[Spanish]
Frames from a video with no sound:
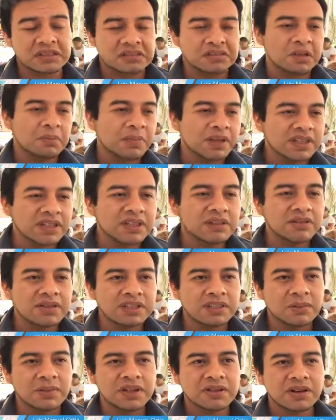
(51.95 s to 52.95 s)
dependiendo
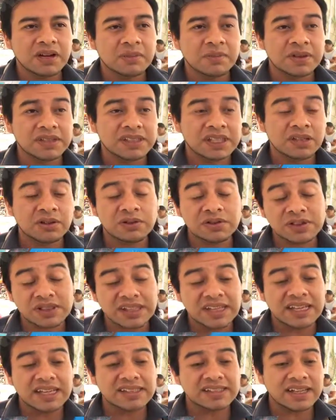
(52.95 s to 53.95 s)
del tamaño de la pieza, de unos
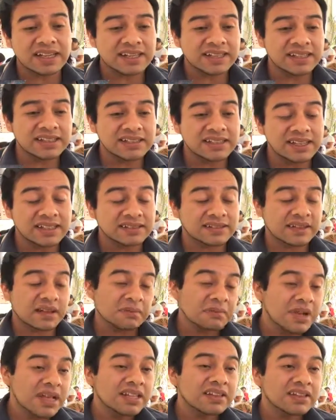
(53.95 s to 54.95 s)
10 a 15
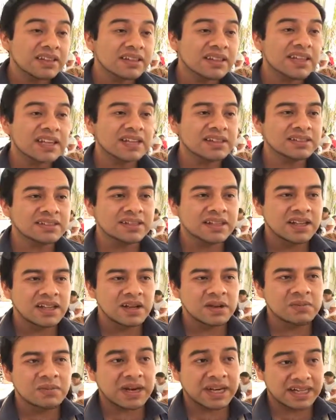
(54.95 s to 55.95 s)
hasta 20 días
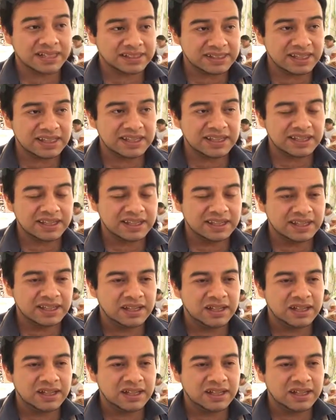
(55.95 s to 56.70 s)
para que seque.